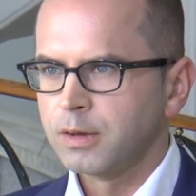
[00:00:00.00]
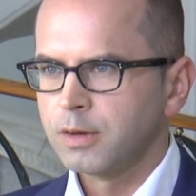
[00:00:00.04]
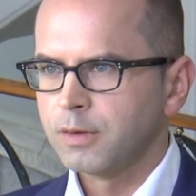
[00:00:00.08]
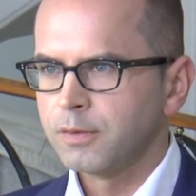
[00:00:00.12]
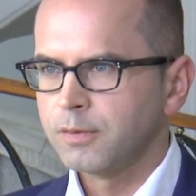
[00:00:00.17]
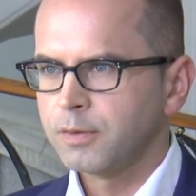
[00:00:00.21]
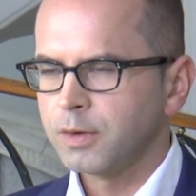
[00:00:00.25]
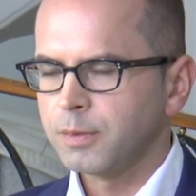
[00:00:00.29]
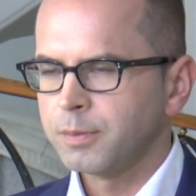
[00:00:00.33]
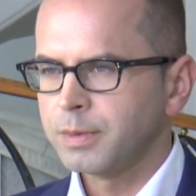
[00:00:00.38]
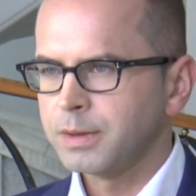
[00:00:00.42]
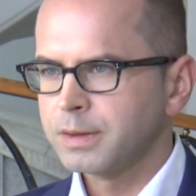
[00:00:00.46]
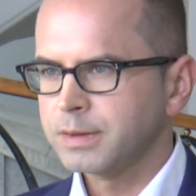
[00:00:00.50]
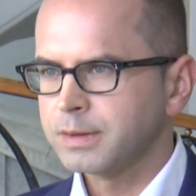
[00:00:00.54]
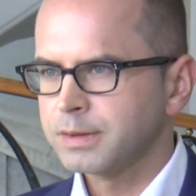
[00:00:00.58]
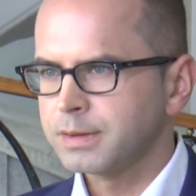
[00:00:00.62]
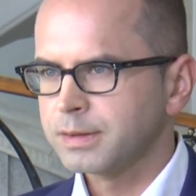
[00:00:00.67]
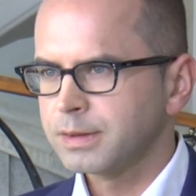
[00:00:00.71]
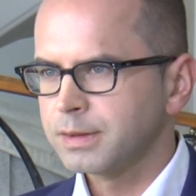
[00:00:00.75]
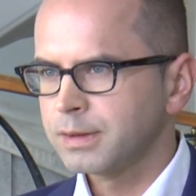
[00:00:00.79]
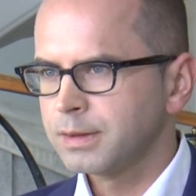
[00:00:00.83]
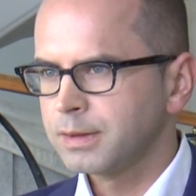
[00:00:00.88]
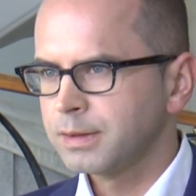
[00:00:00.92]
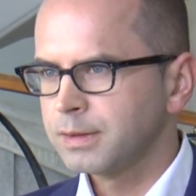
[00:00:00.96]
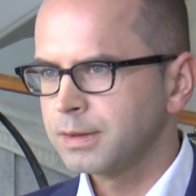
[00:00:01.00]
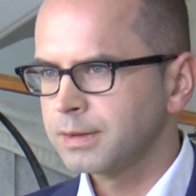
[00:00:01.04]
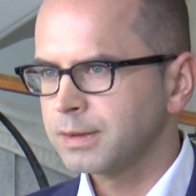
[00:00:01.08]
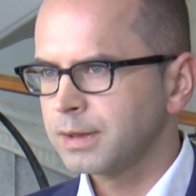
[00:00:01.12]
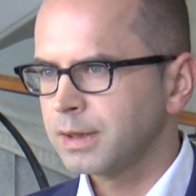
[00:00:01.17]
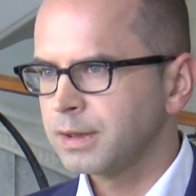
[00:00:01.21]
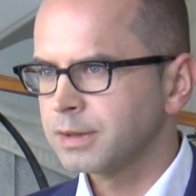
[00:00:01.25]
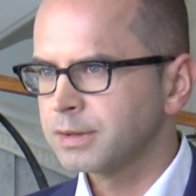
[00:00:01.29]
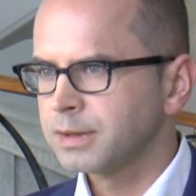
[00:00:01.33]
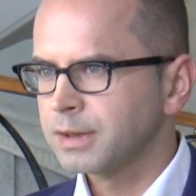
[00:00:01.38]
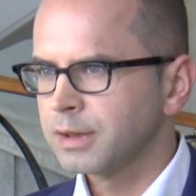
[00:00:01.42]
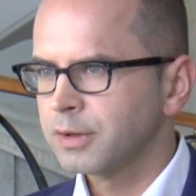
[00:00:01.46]
wobec
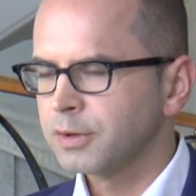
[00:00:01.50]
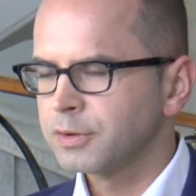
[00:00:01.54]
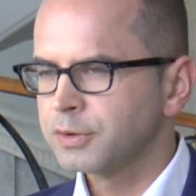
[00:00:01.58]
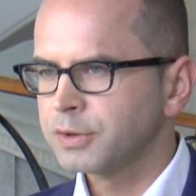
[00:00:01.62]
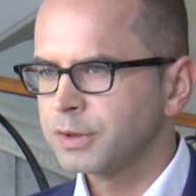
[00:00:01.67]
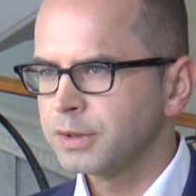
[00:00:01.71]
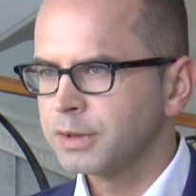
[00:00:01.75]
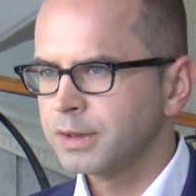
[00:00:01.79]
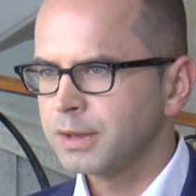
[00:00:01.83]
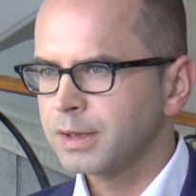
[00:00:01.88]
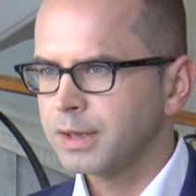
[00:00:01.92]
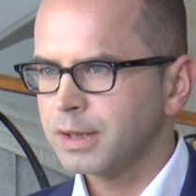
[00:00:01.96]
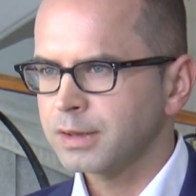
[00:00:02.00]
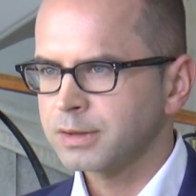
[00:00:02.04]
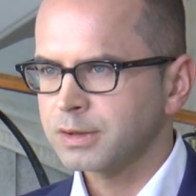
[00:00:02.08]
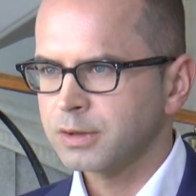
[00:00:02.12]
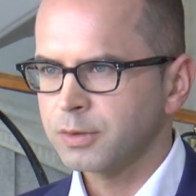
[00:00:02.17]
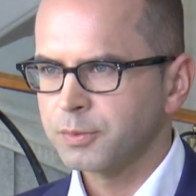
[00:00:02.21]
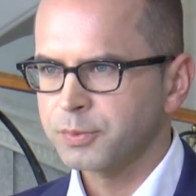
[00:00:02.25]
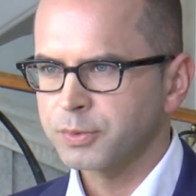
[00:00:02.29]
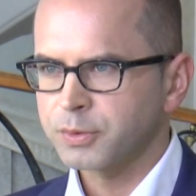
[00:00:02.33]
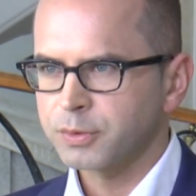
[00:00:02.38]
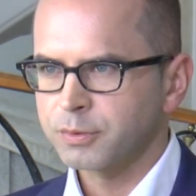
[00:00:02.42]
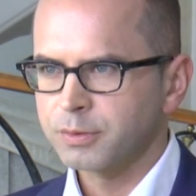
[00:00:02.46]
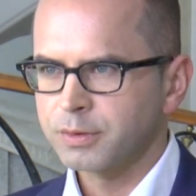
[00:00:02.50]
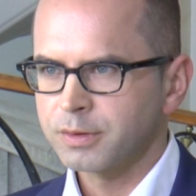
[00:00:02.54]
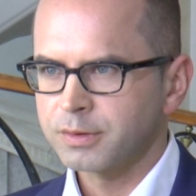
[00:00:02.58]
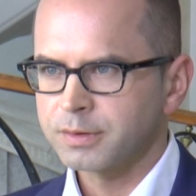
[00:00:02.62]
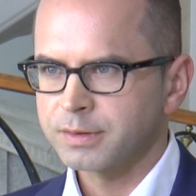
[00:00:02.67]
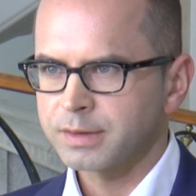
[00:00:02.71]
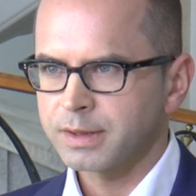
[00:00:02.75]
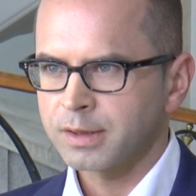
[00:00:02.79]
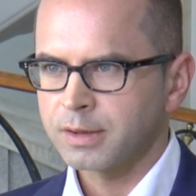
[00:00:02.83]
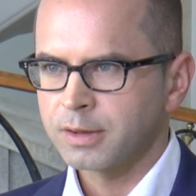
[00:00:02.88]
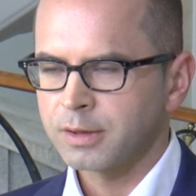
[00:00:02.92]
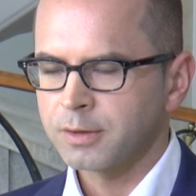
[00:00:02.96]
niezależnego dziennikarza
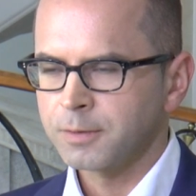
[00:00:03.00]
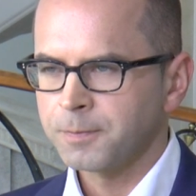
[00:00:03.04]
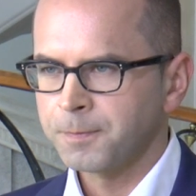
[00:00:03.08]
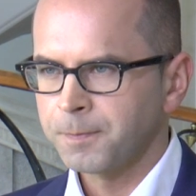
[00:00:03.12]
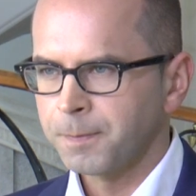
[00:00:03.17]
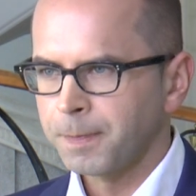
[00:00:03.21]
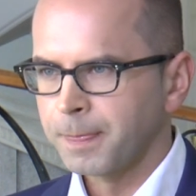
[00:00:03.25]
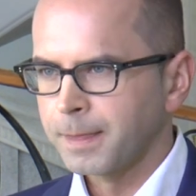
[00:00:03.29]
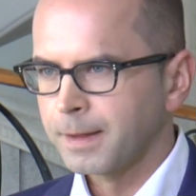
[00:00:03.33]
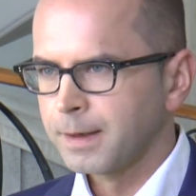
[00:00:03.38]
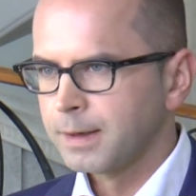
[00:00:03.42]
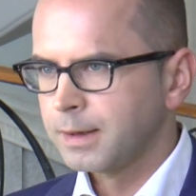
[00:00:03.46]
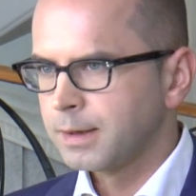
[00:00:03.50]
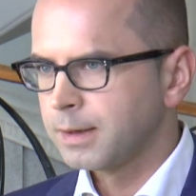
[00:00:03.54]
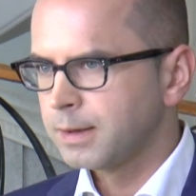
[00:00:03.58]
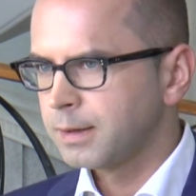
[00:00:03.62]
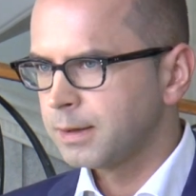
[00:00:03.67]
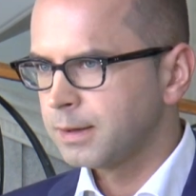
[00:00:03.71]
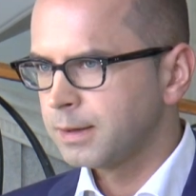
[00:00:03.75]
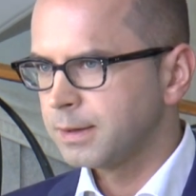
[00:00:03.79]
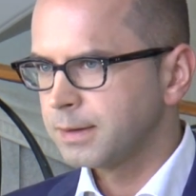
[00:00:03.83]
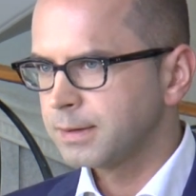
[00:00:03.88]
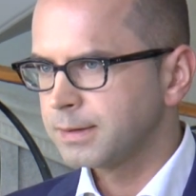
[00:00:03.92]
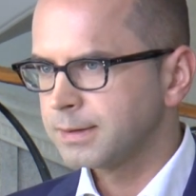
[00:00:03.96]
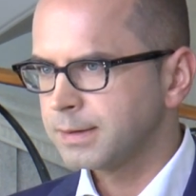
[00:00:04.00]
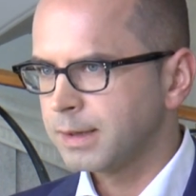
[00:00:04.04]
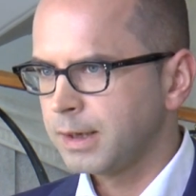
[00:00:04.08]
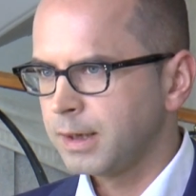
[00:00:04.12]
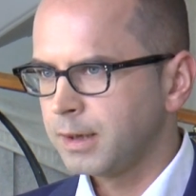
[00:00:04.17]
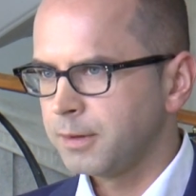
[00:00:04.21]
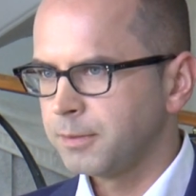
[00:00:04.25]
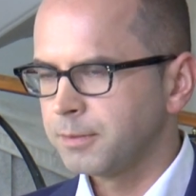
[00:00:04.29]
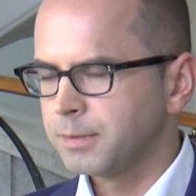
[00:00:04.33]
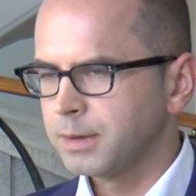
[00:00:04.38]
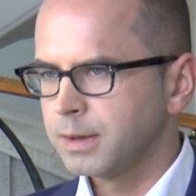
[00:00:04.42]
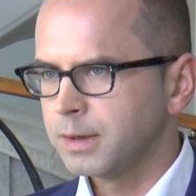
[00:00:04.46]
obsługującego
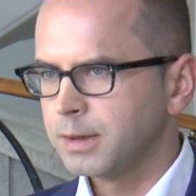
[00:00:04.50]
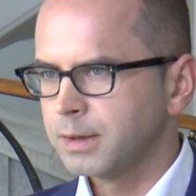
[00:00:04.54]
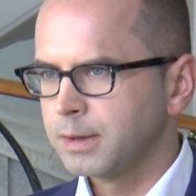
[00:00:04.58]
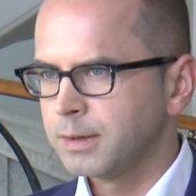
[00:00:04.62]
Sejm.